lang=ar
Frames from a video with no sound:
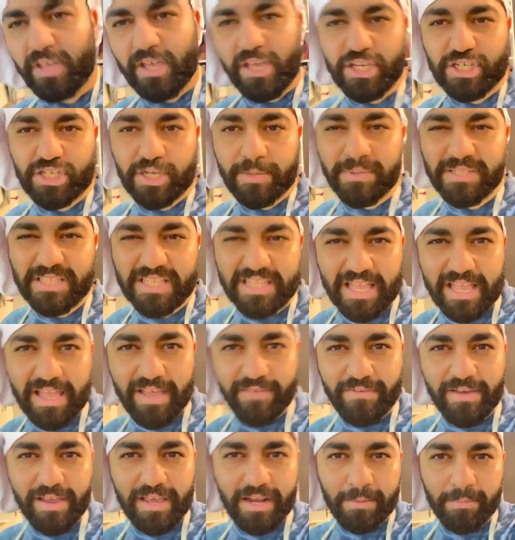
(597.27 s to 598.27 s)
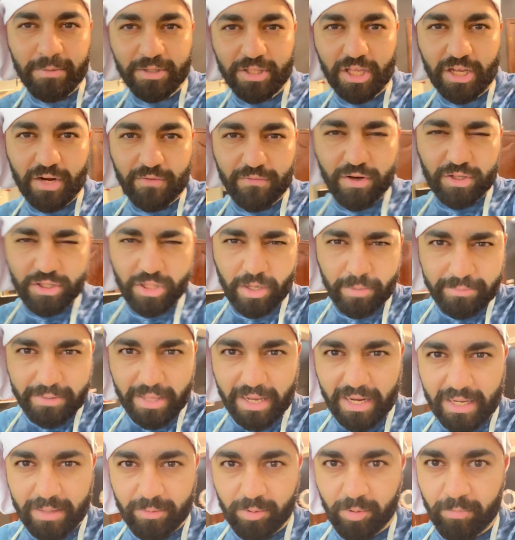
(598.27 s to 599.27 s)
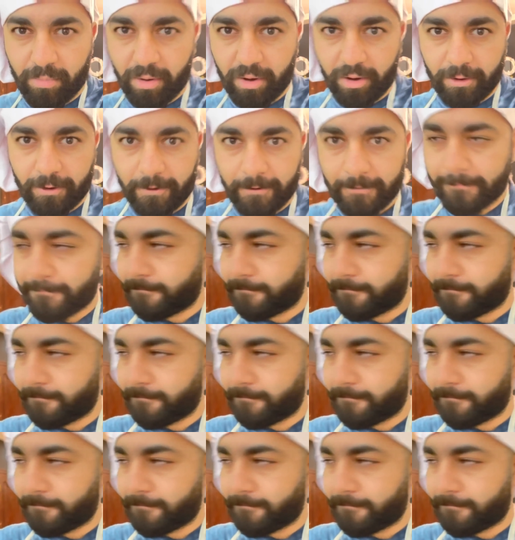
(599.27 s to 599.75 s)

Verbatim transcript: شماتة فيا لما تعرف انا طلبت اكل من بره